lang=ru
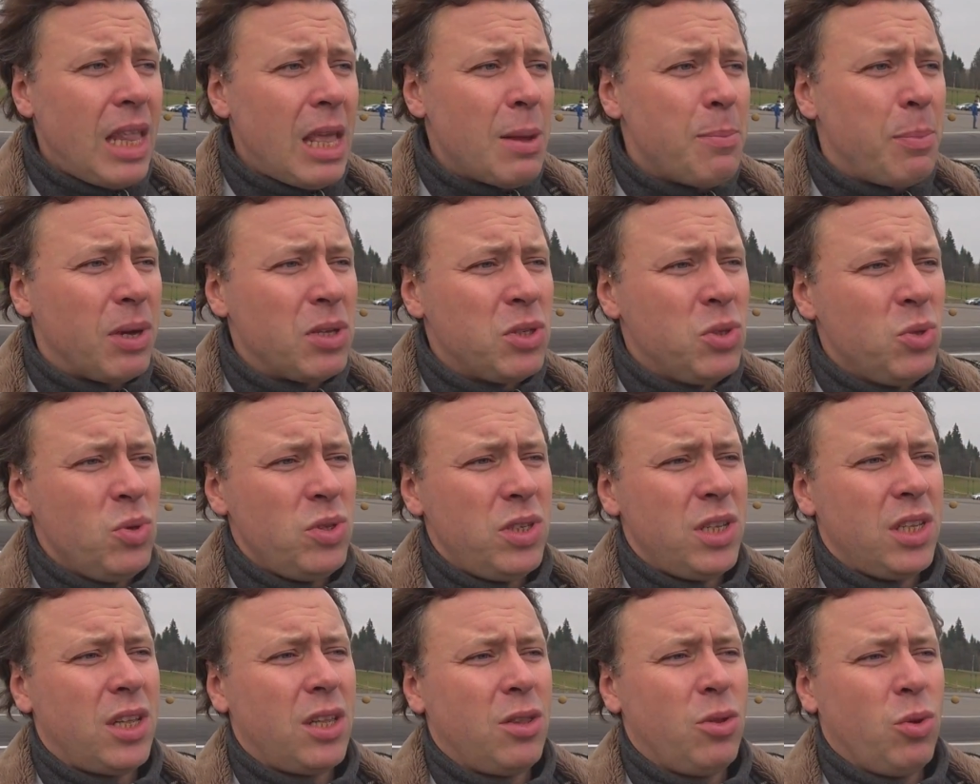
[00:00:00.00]
по
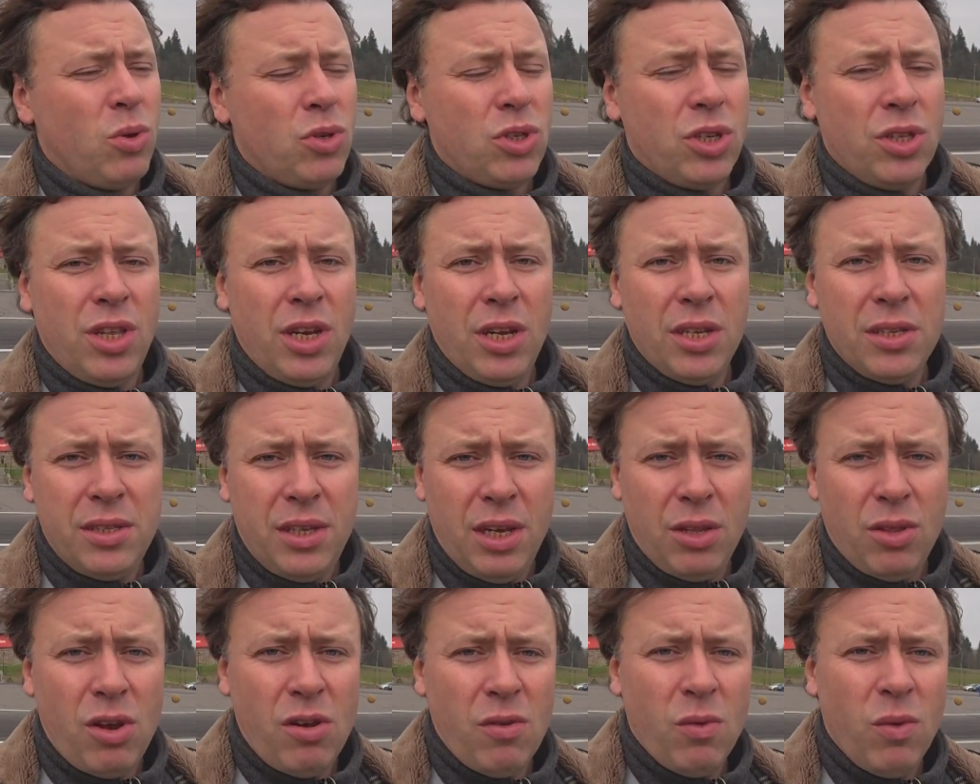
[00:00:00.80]
сути, это тот же
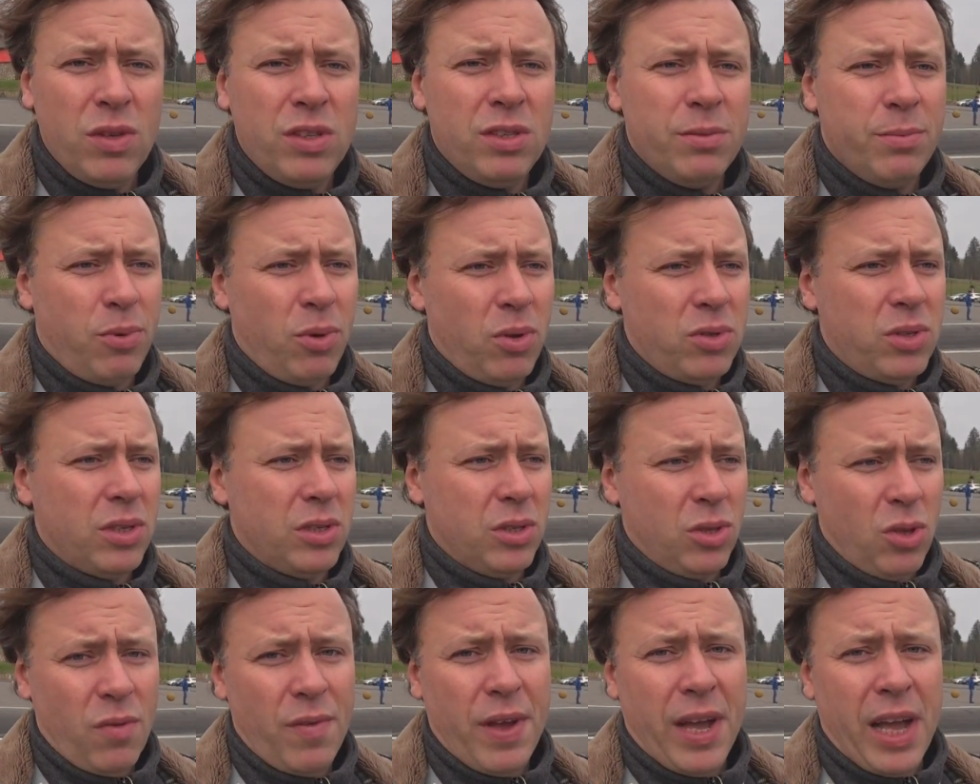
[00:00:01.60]
3308, просто
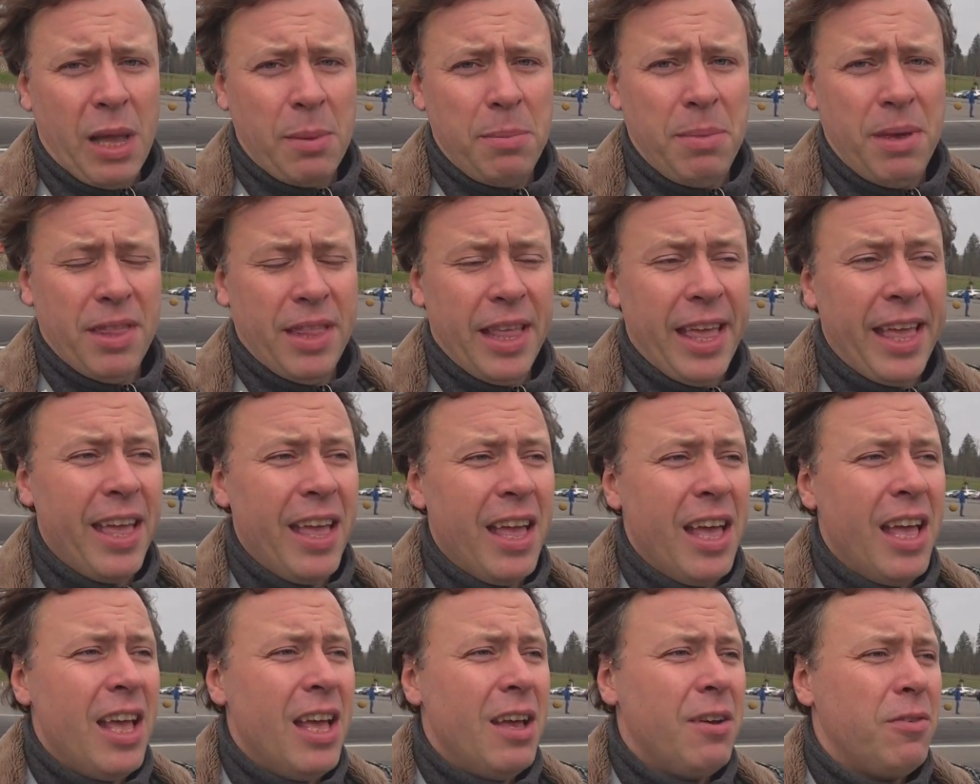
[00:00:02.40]
с новой кабиной.
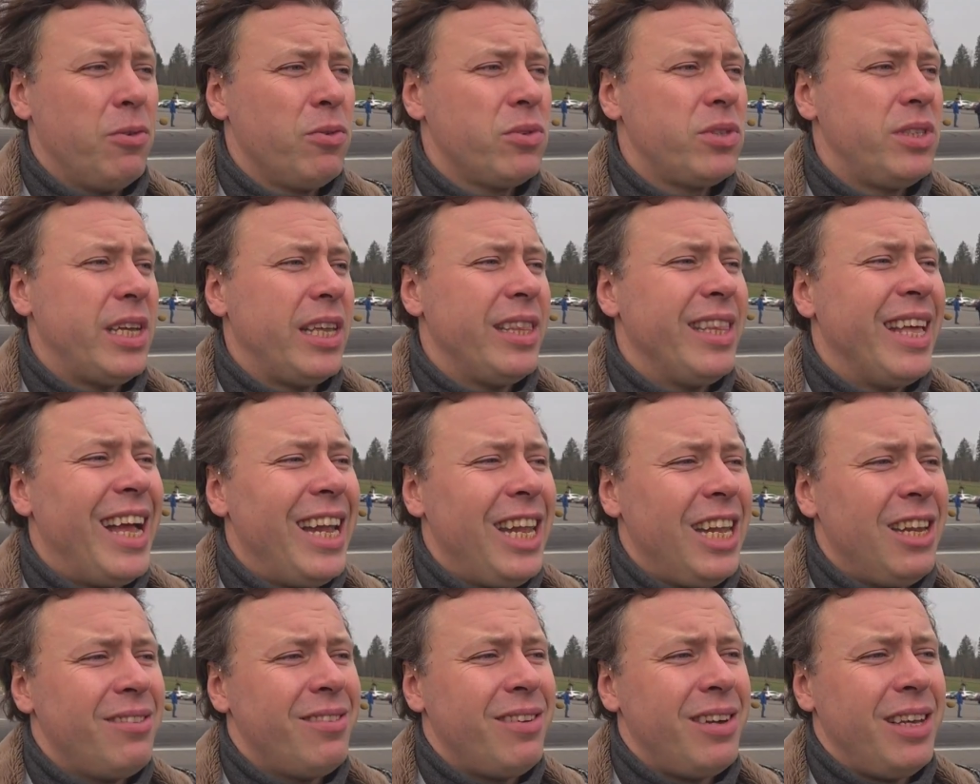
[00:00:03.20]

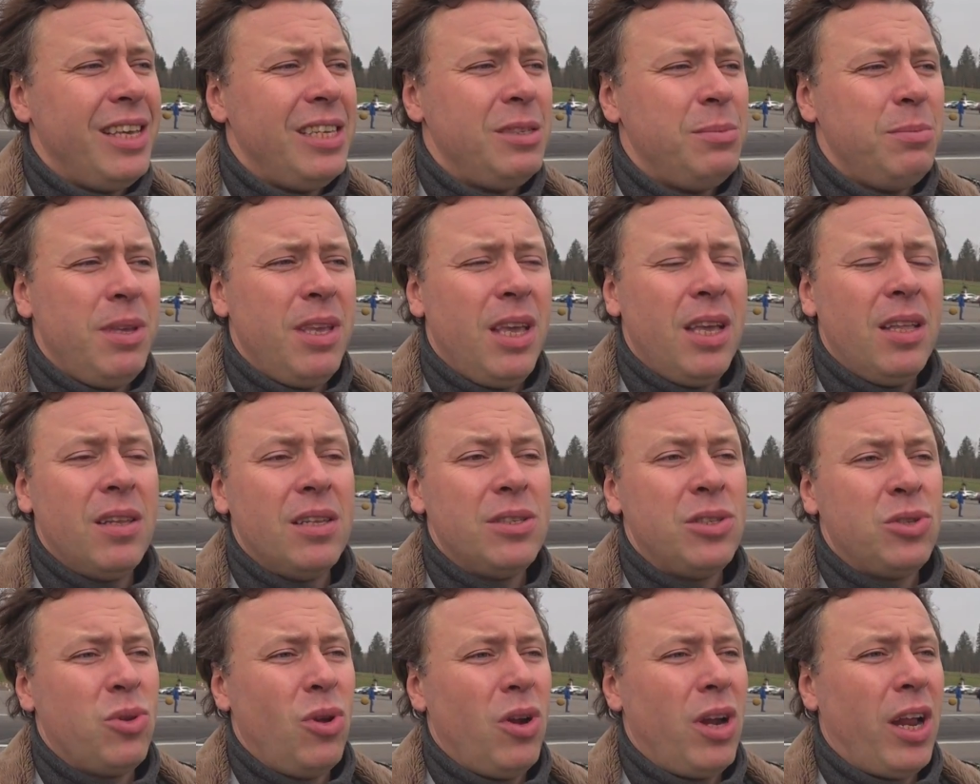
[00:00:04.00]
Функционального
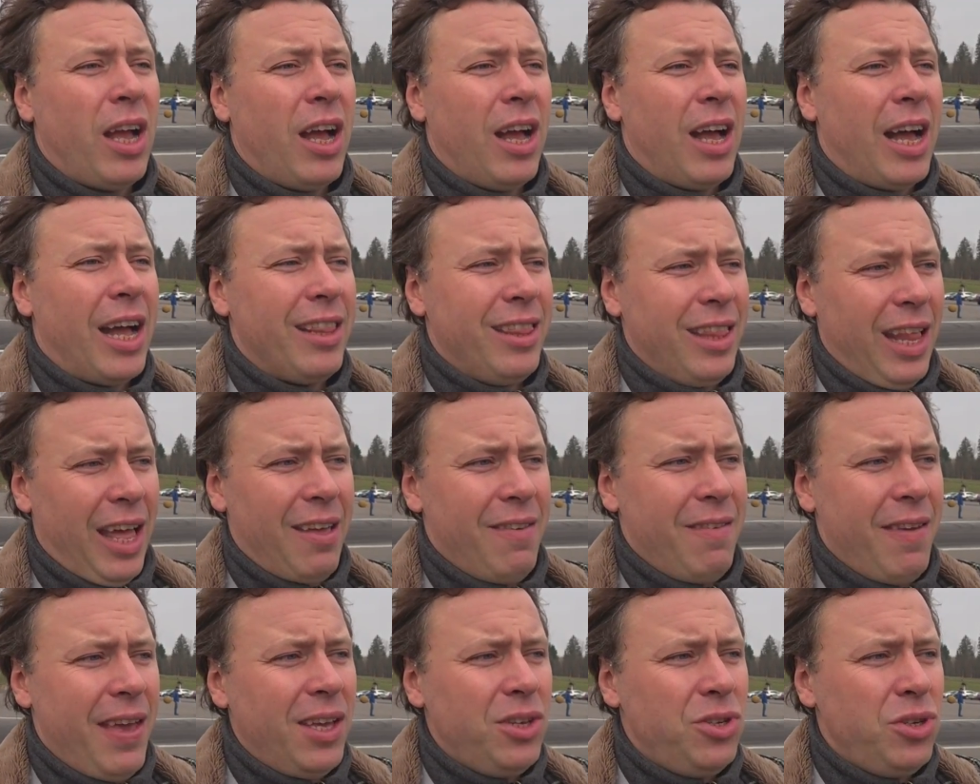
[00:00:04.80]
изменилась только
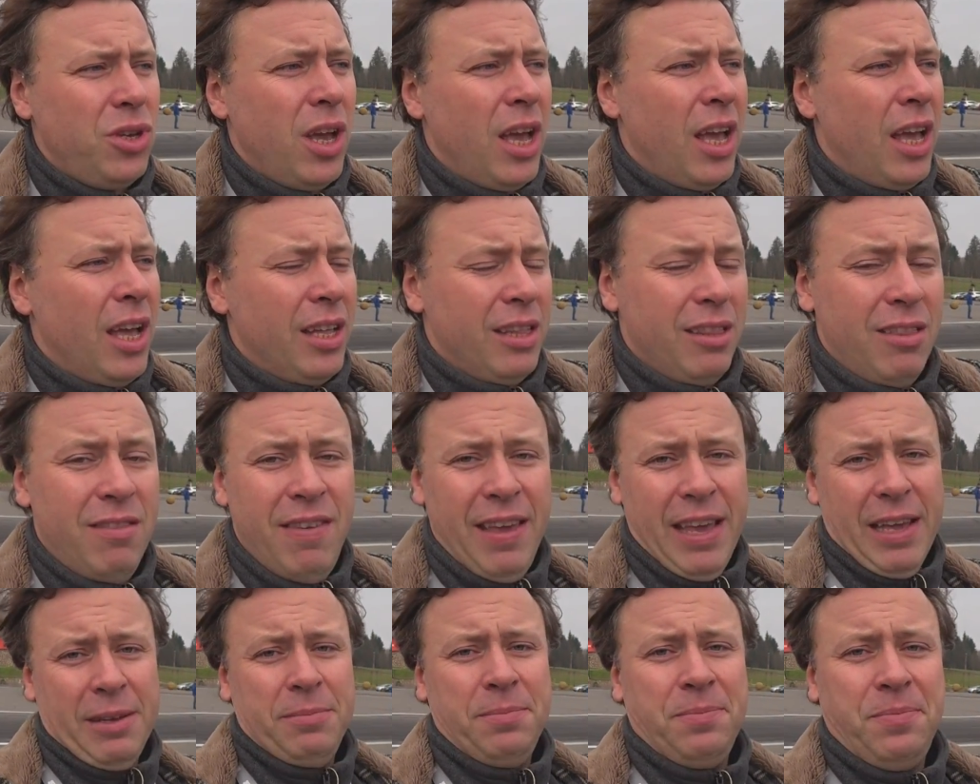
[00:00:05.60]
одна вещь,
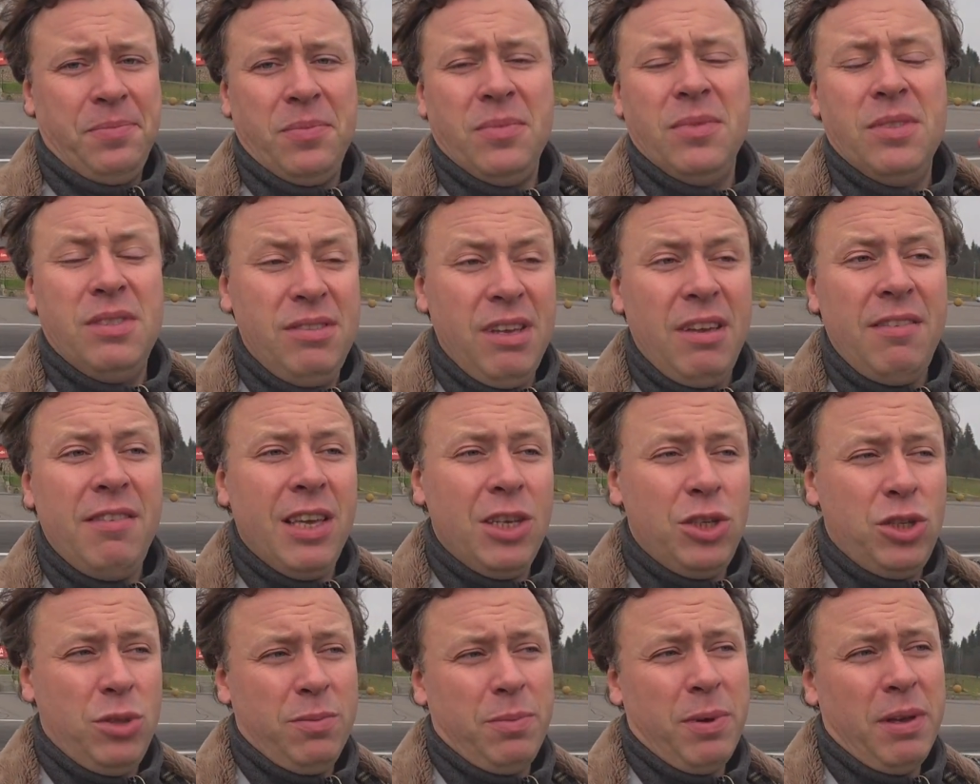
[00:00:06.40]
две. Две
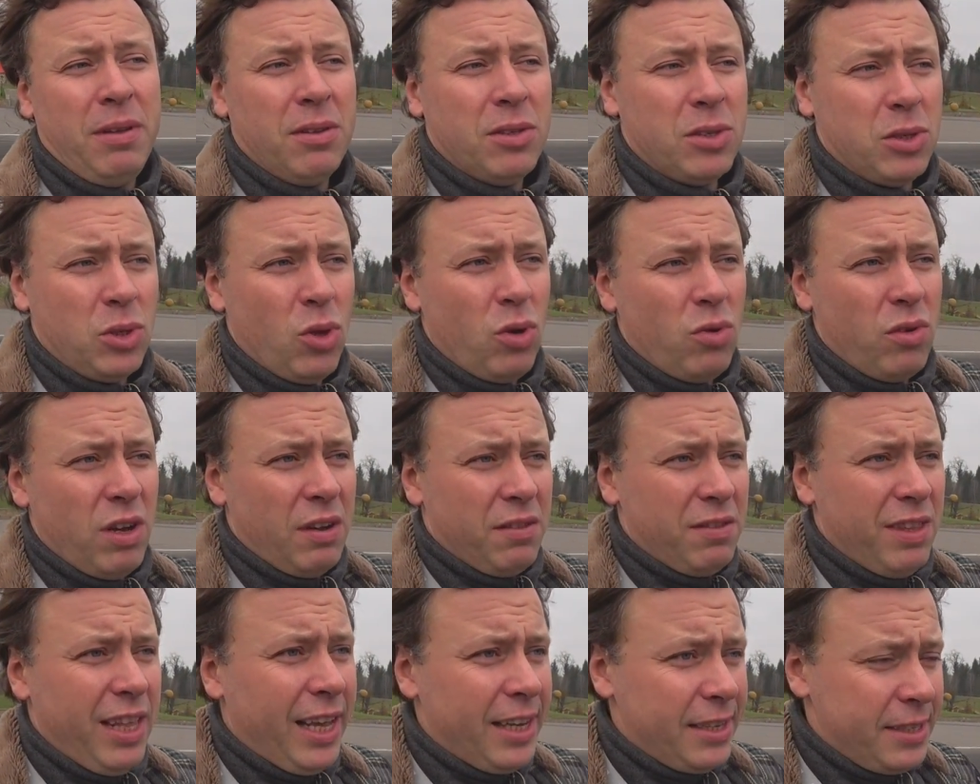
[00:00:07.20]
вещи появилась
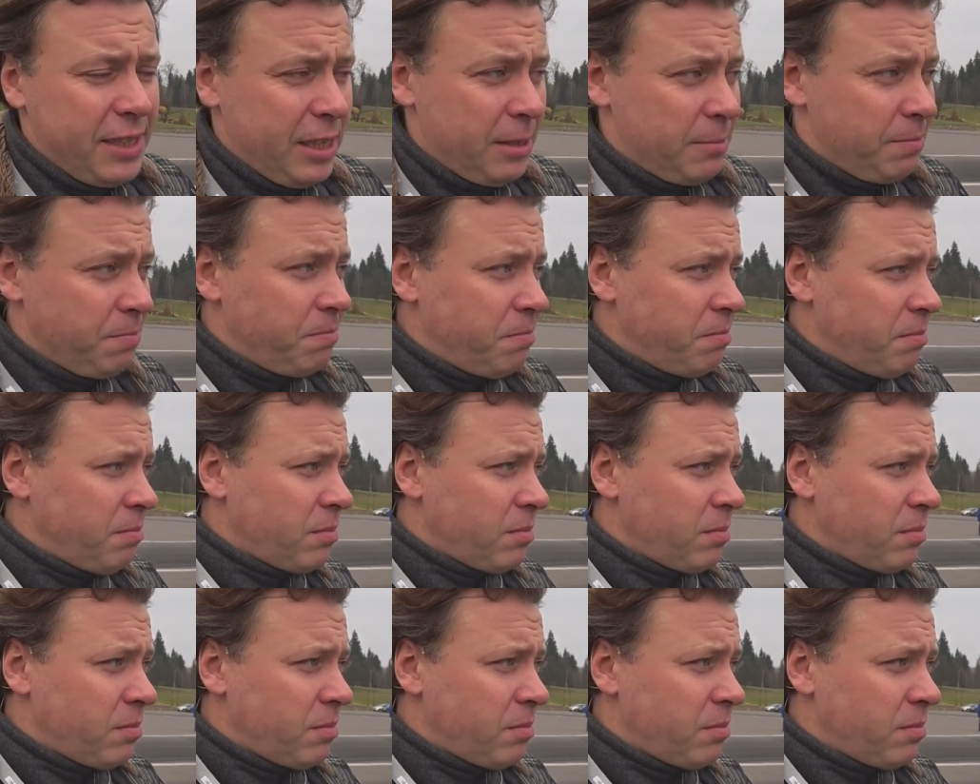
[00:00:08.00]
новая в Next.